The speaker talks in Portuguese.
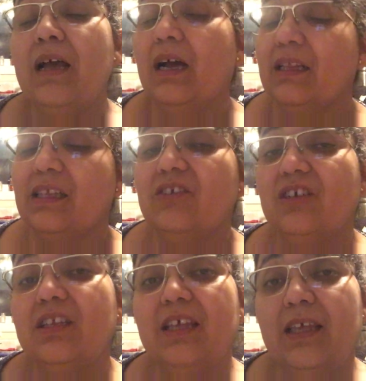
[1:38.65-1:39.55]
Ah, tem
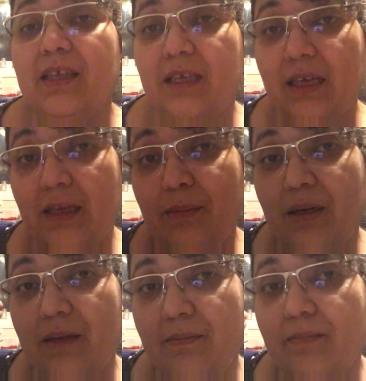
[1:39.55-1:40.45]
gente que
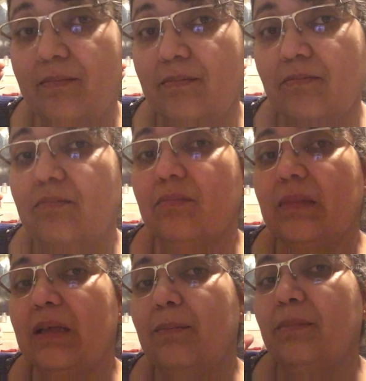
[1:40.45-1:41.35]
quebra,
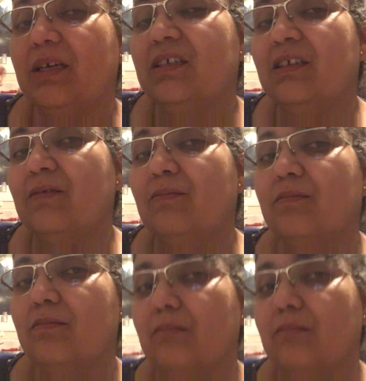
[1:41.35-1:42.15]
mas não